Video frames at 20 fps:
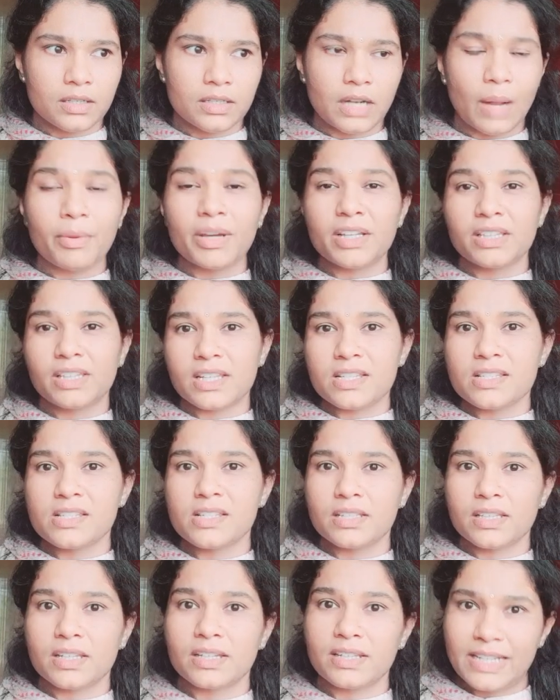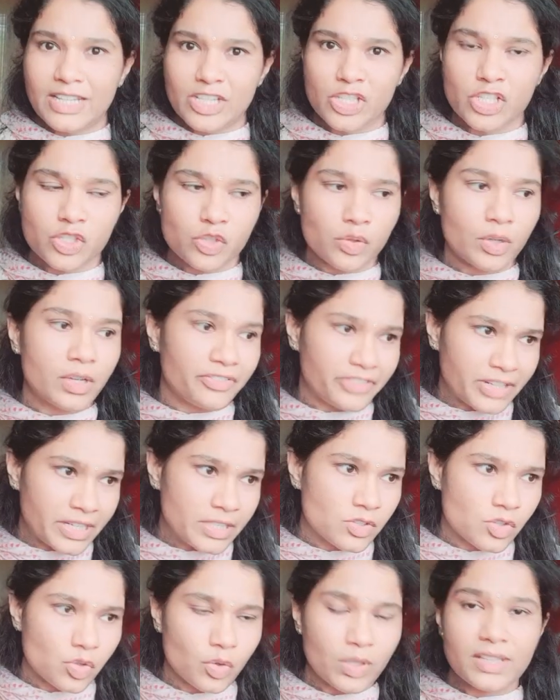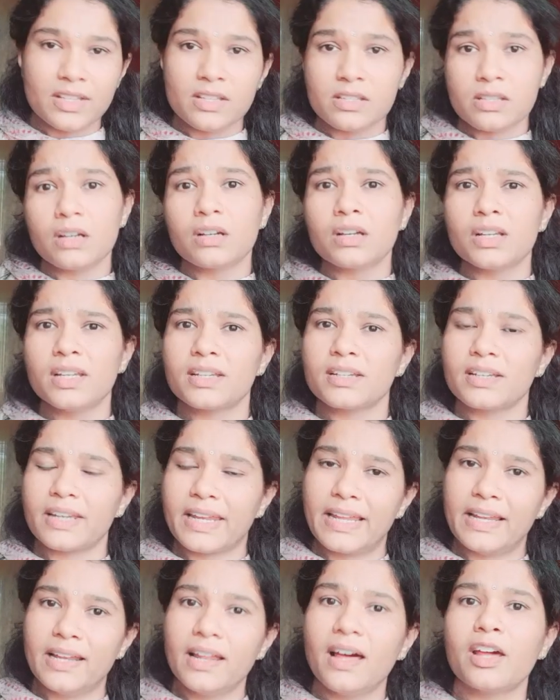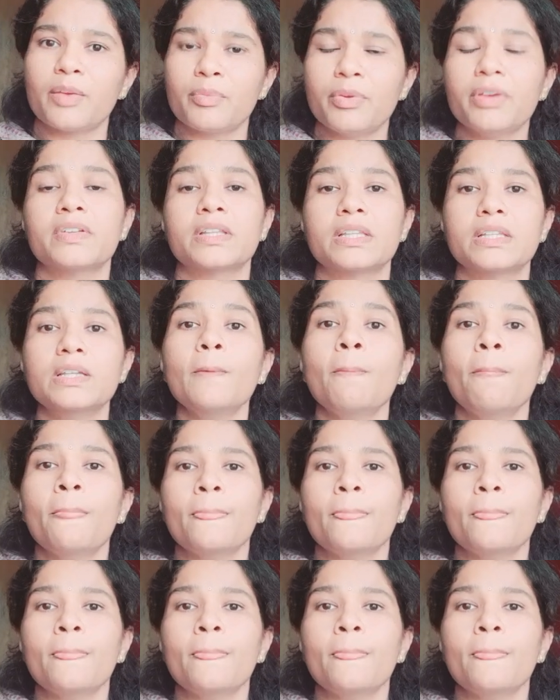நமக்கு தெரிஞ்ச அந்த ரிலேஷன்ஸோ இல்லை ஃப்ரெண்ட்ஸோ இந்த சர்க்கிளில் இருக்கிற எல்லாருமே வந்து